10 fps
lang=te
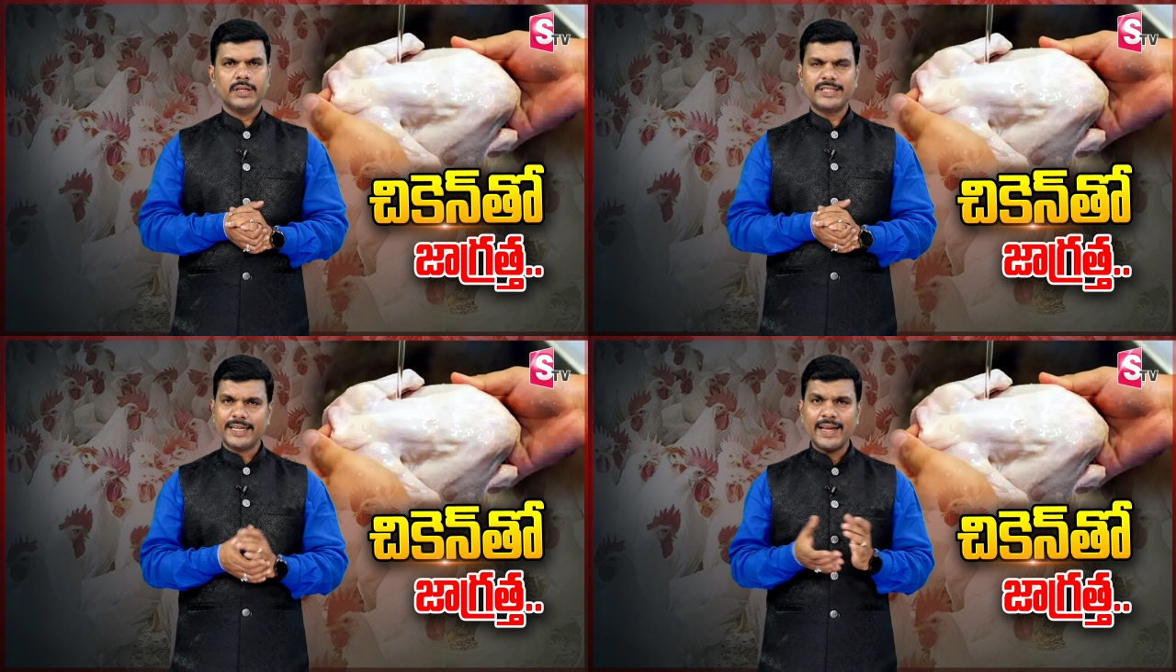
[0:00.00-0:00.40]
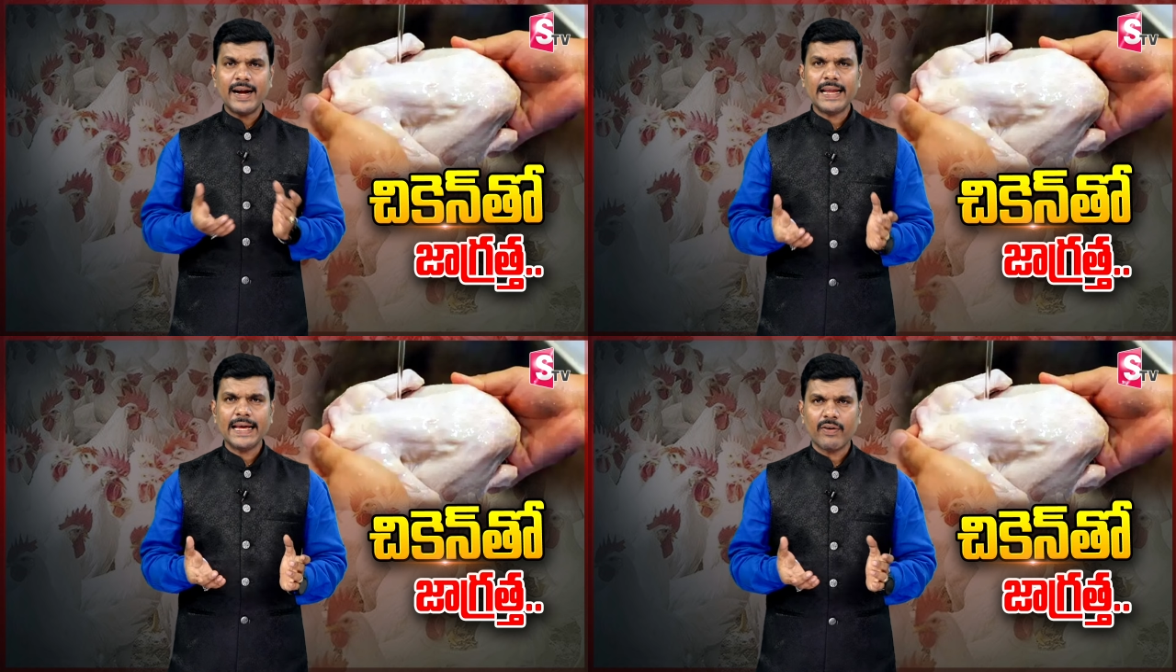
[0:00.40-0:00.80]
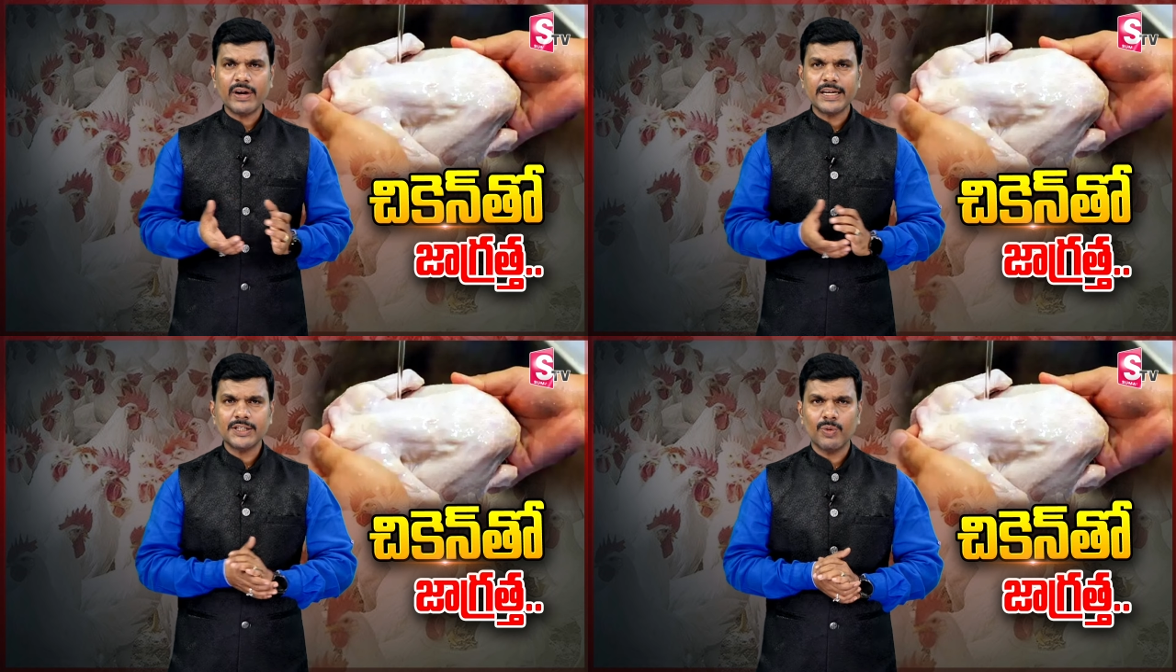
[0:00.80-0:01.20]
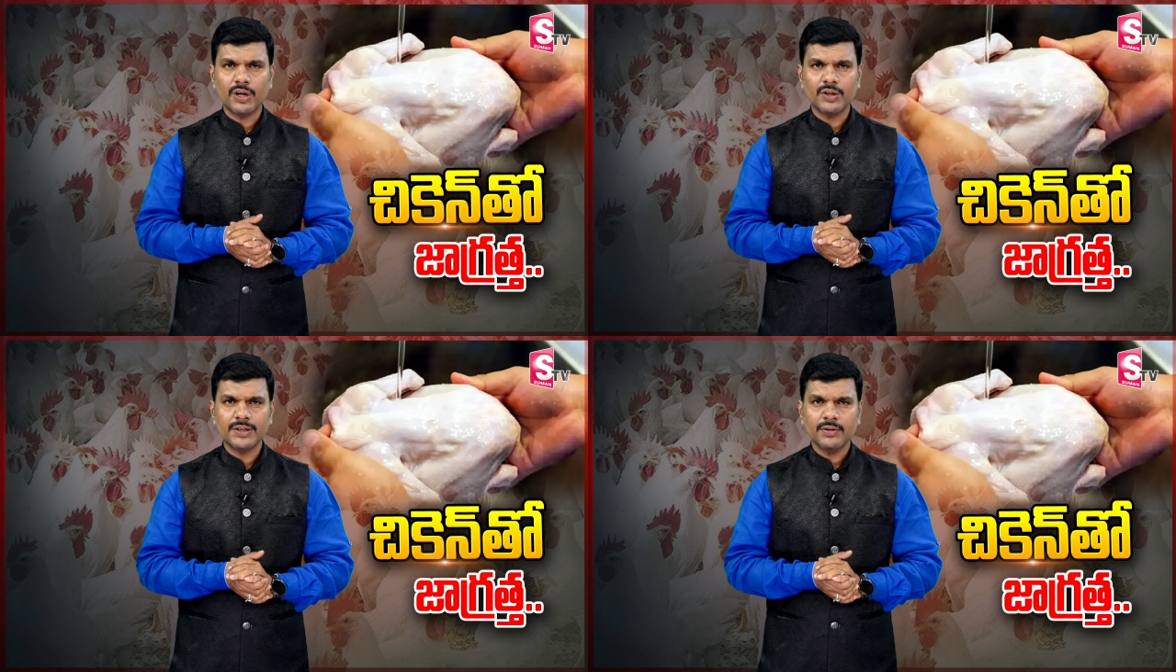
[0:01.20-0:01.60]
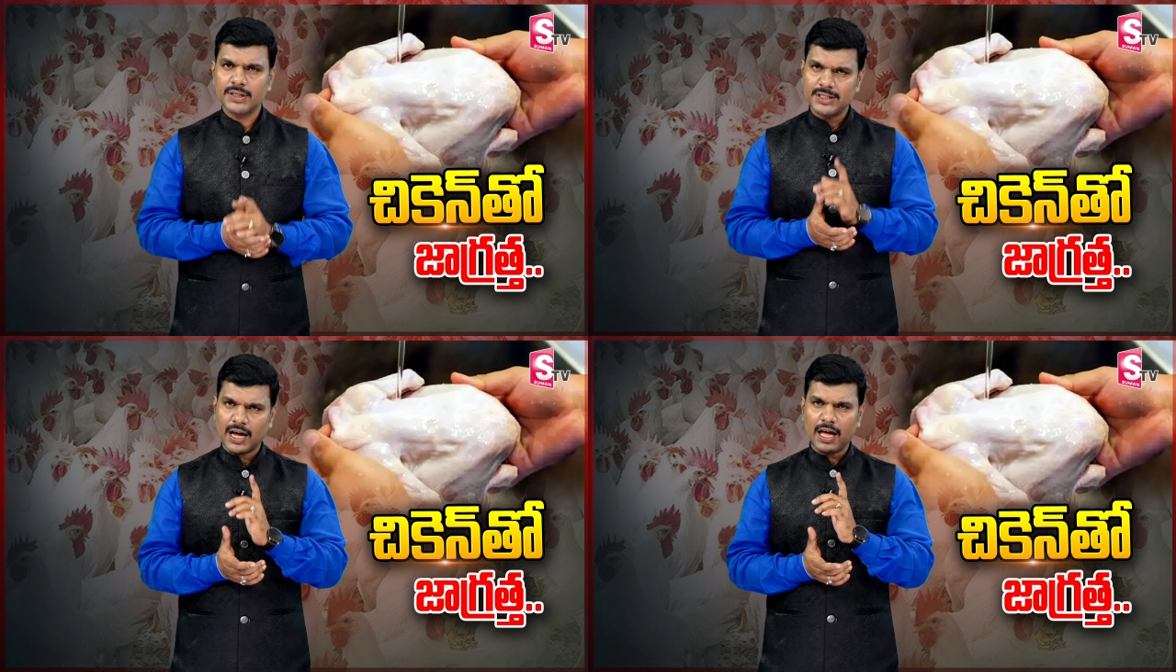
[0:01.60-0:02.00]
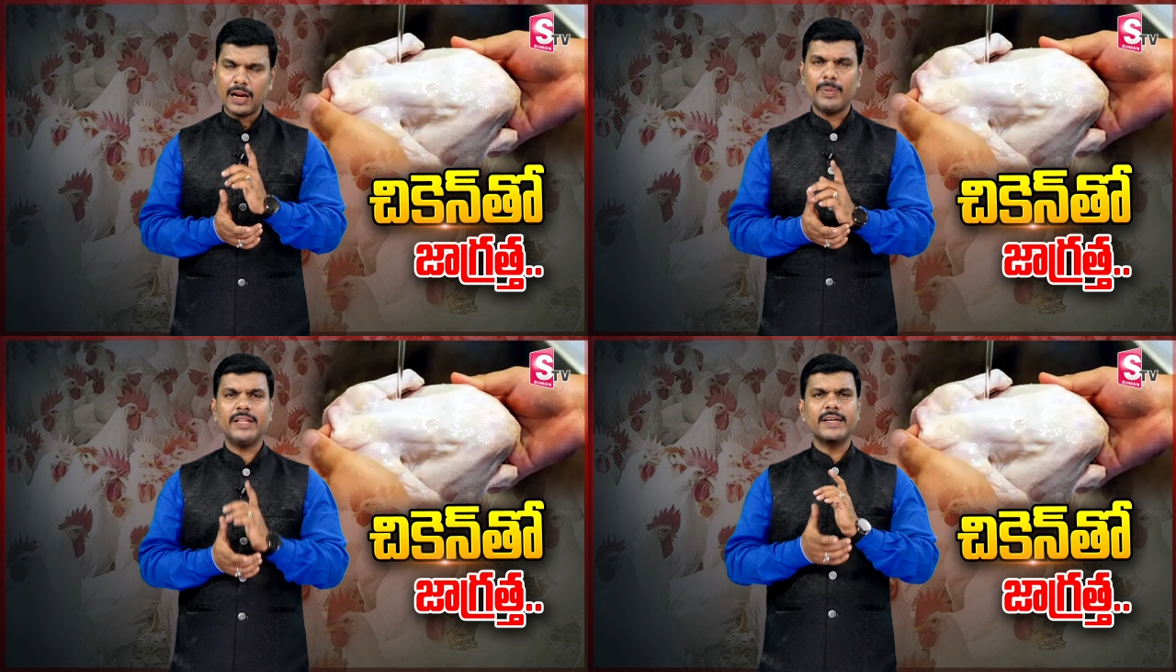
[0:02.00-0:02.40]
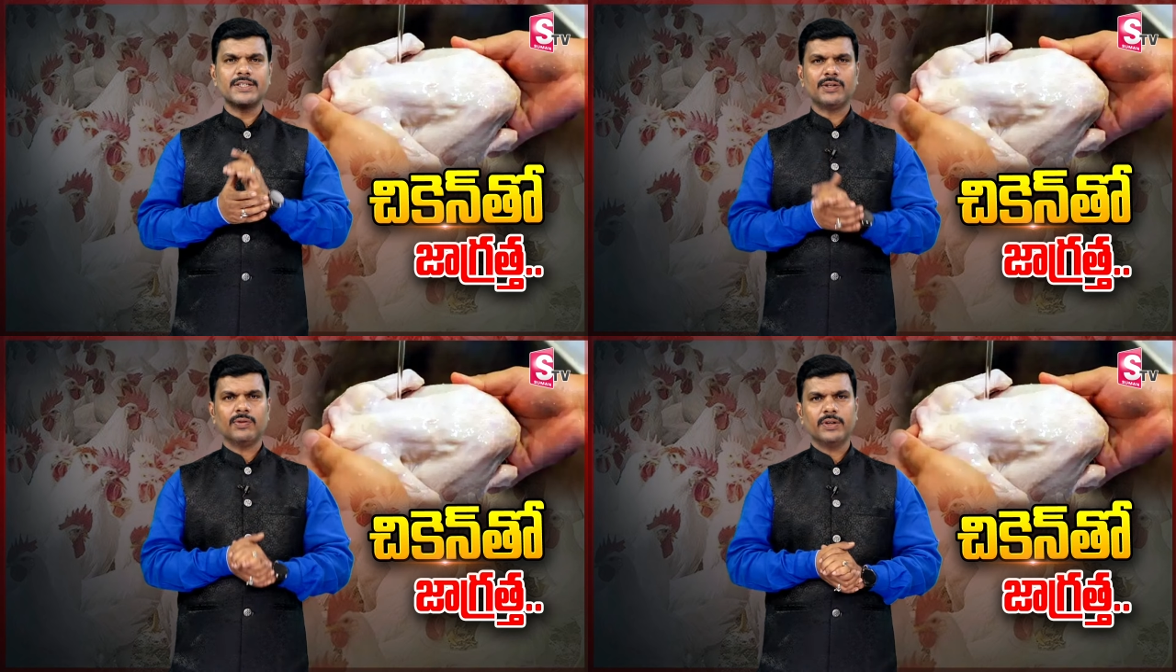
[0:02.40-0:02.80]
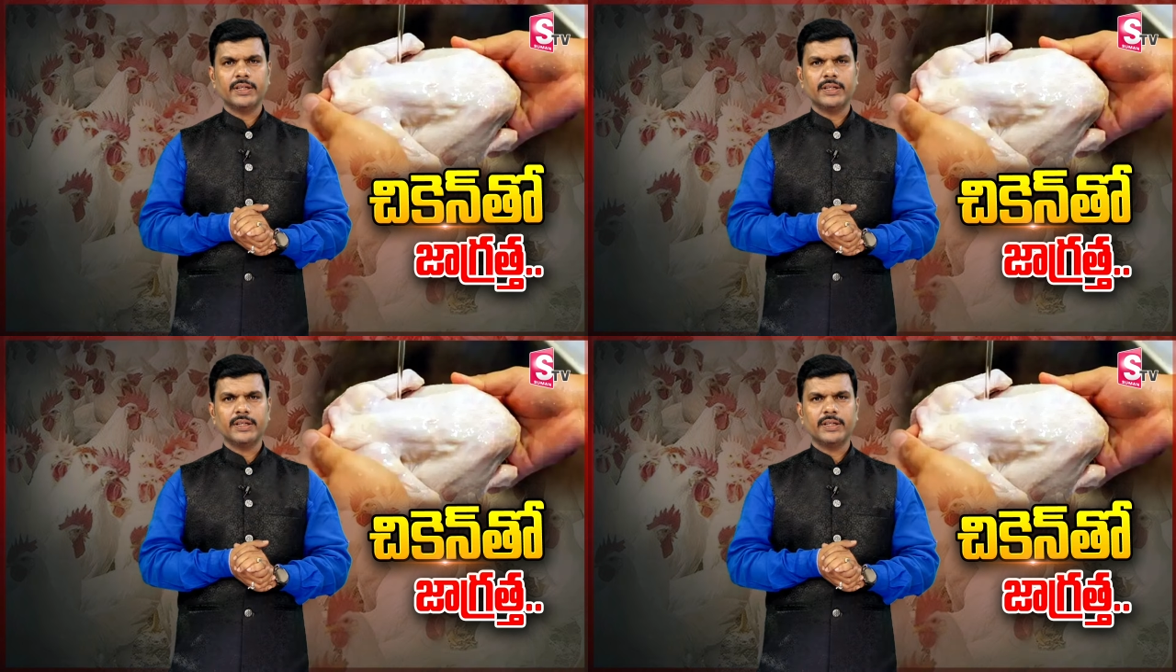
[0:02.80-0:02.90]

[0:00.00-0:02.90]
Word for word: చికెన్ అంటే ఎవరికి ఇష్టం ఉండదు చాలామందికి ఇష్టం